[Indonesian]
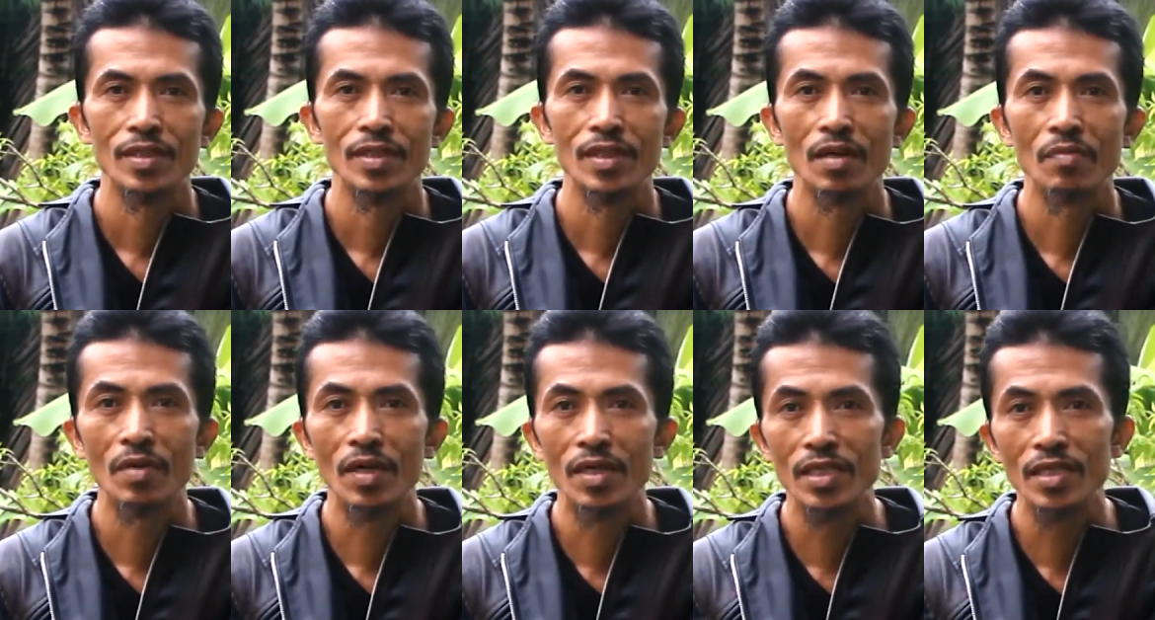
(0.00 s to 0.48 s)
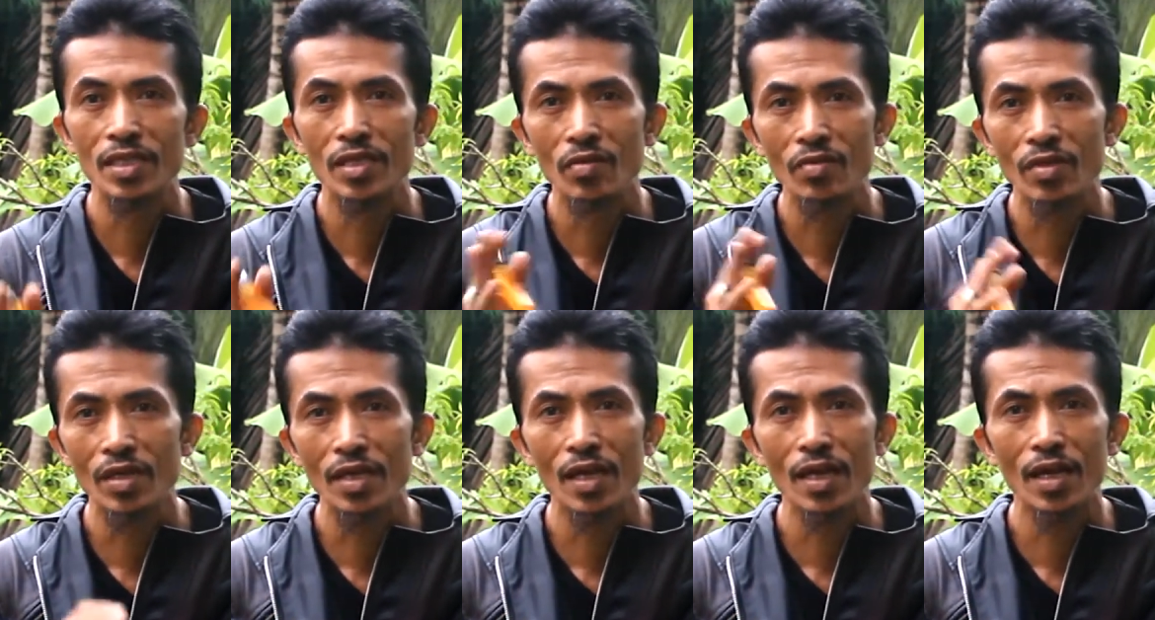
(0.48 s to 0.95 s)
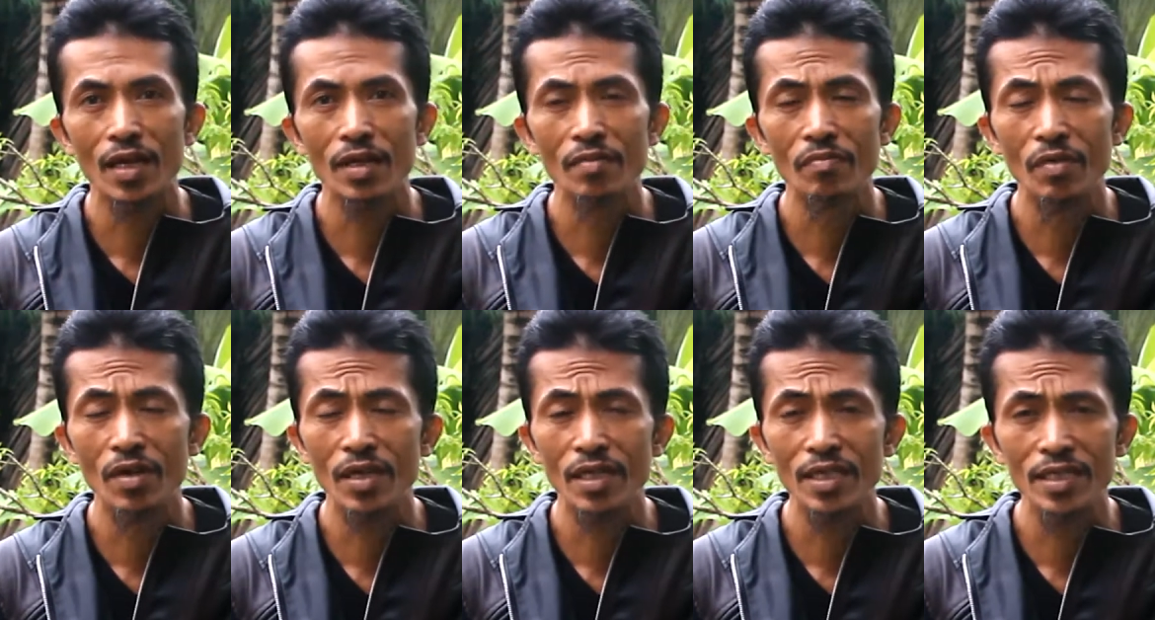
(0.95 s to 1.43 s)
nah bagi saudara
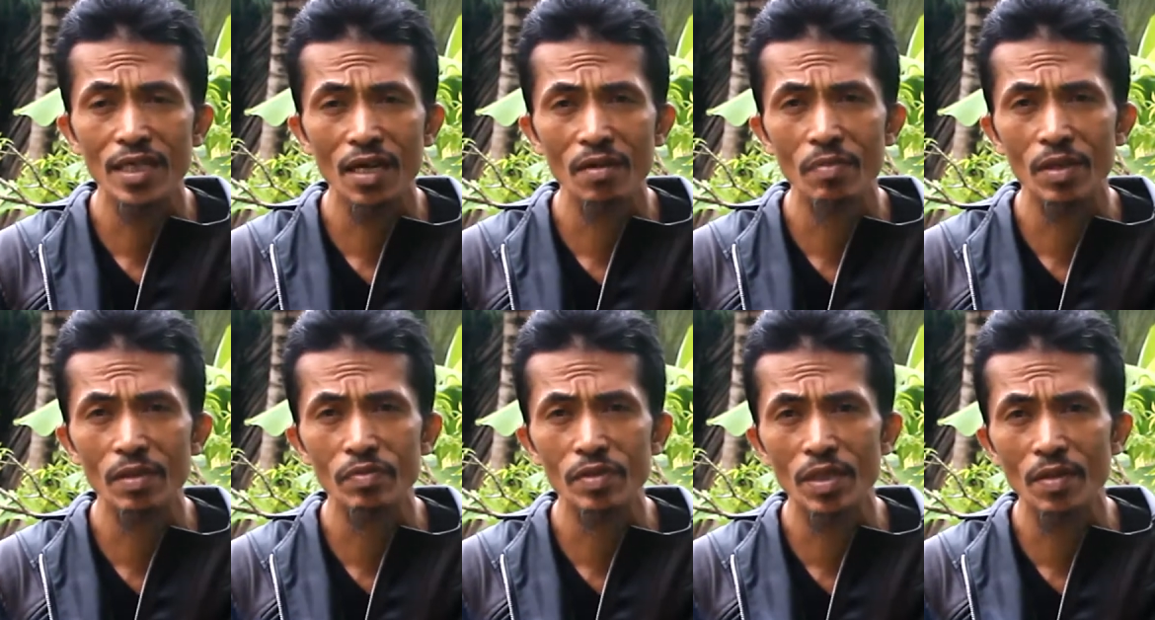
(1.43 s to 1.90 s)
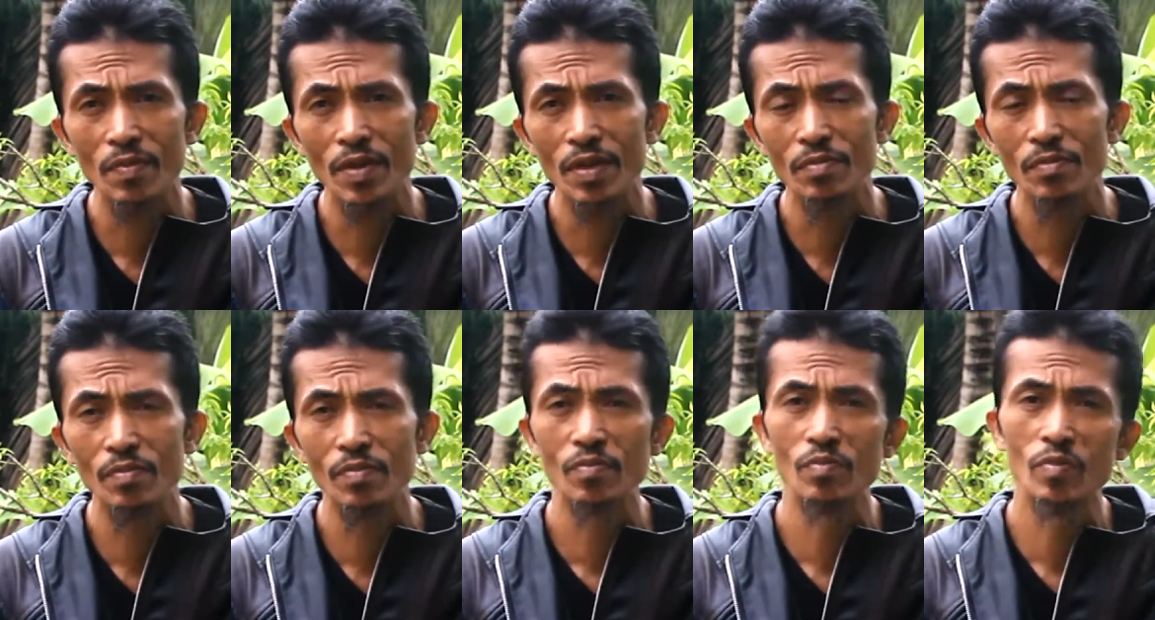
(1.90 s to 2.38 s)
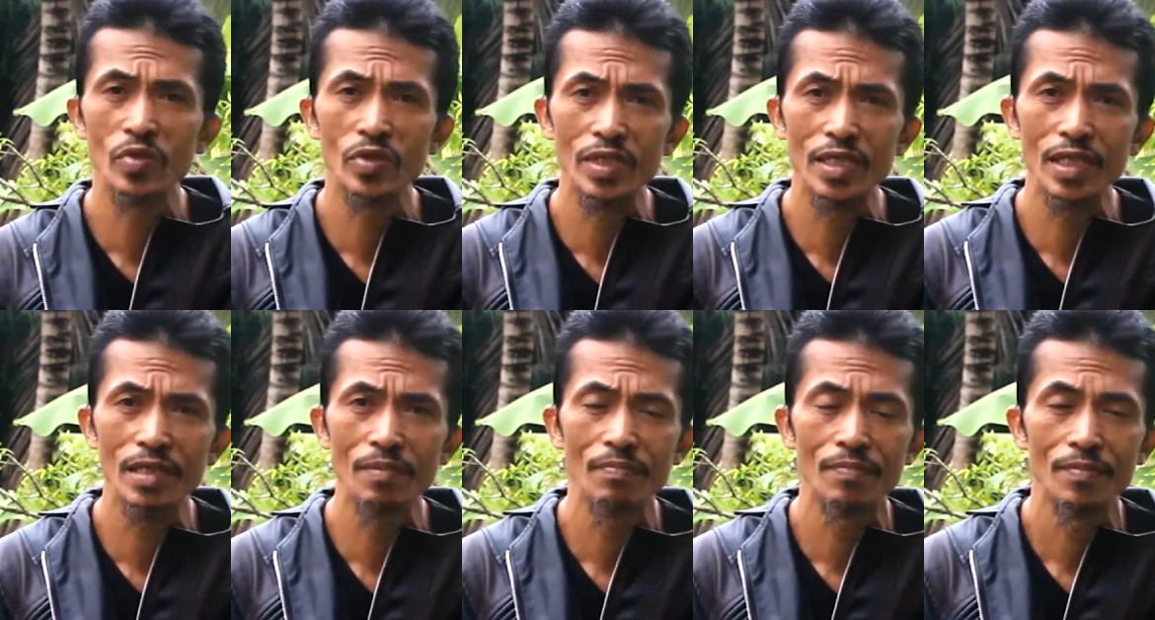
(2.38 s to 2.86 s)
bagi sahabat-sahabat
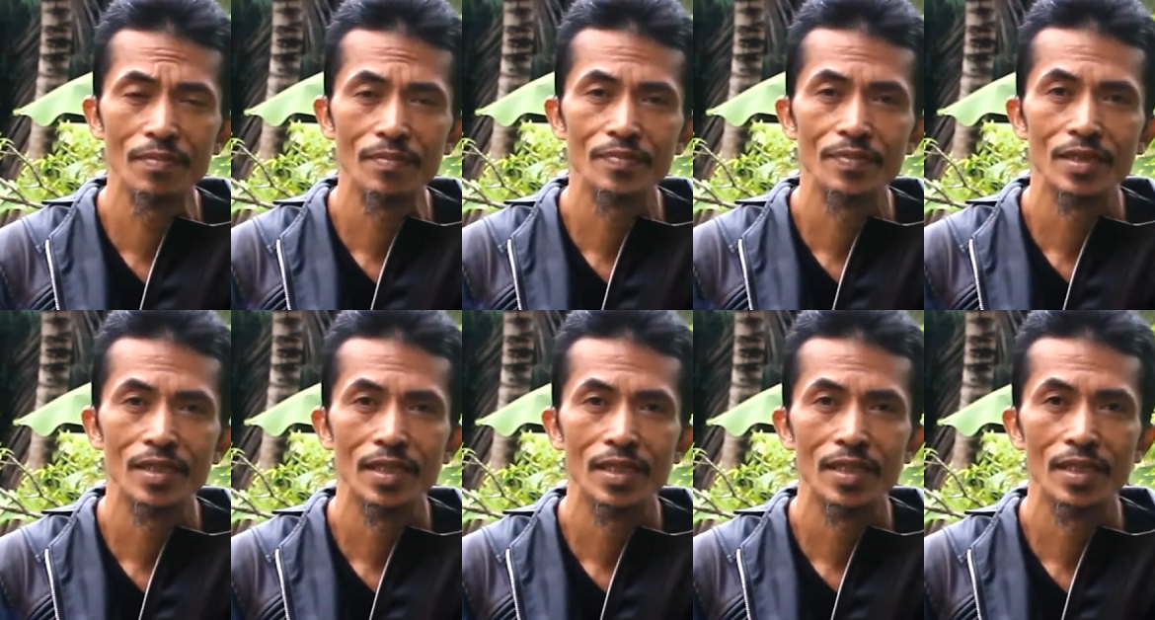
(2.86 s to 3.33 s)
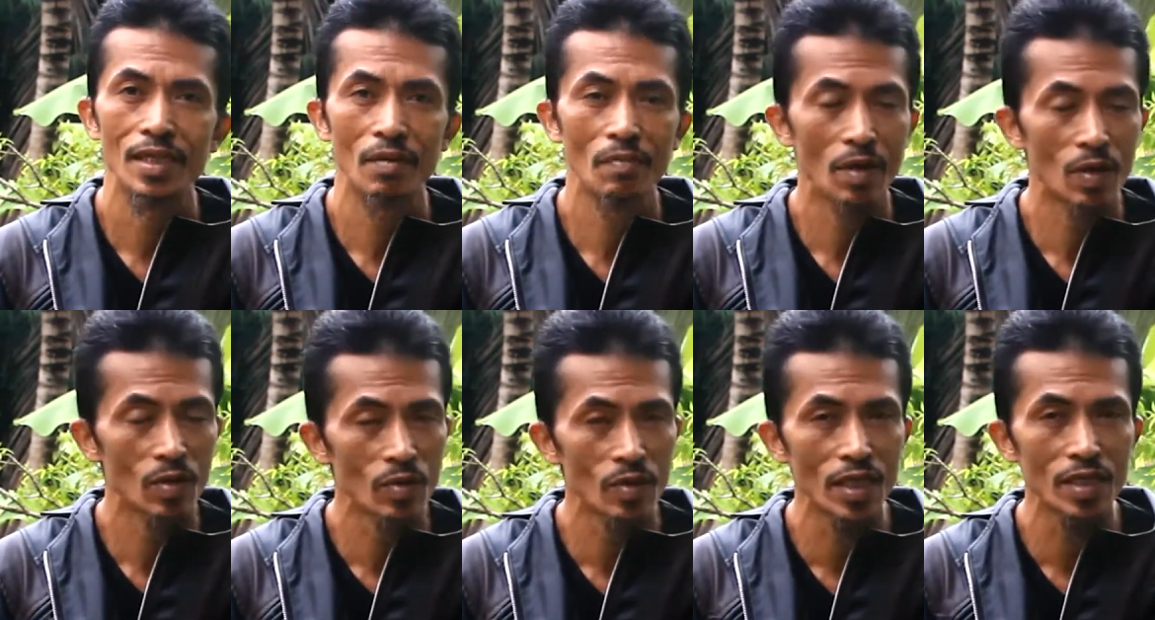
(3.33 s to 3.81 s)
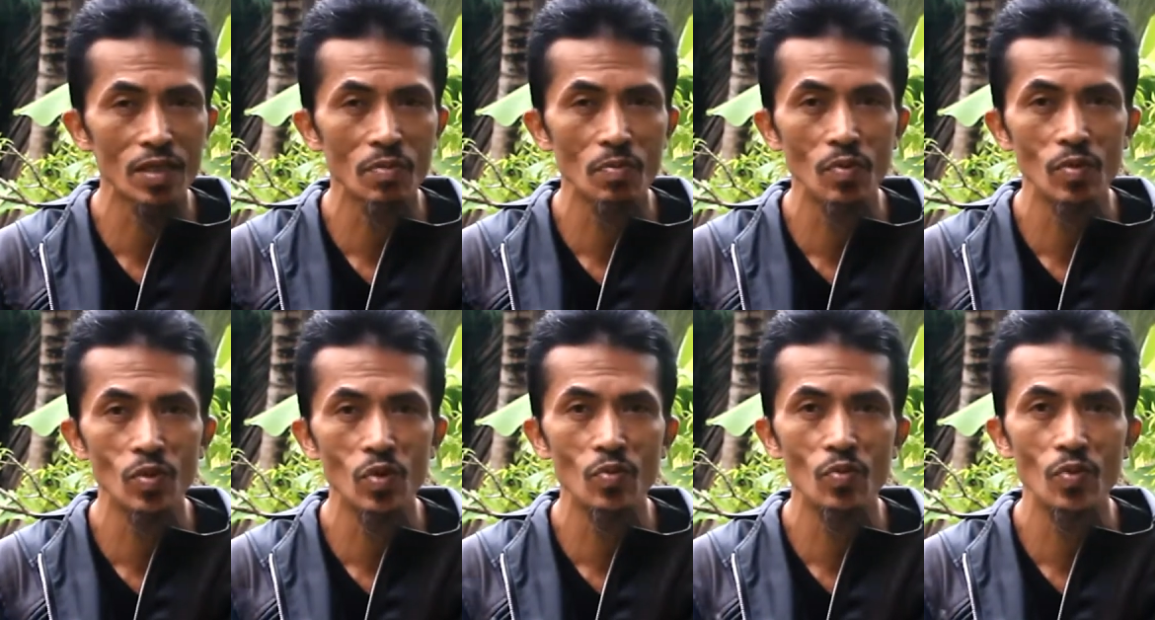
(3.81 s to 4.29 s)
muslim Ya bangunlah
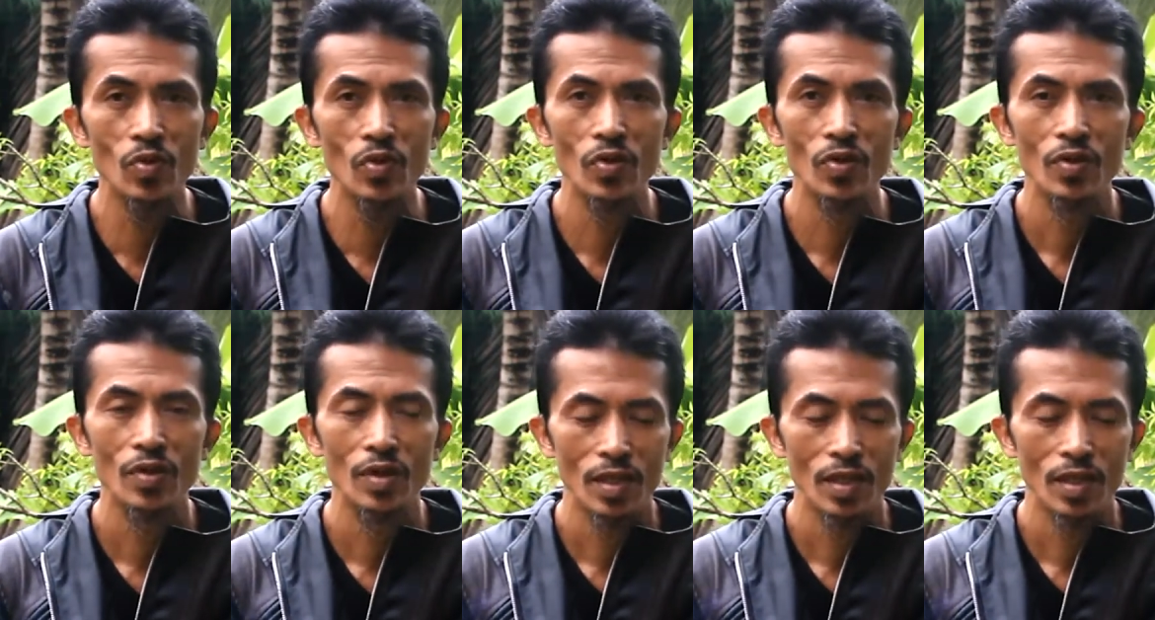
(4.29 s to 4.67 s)
sebelum subuh,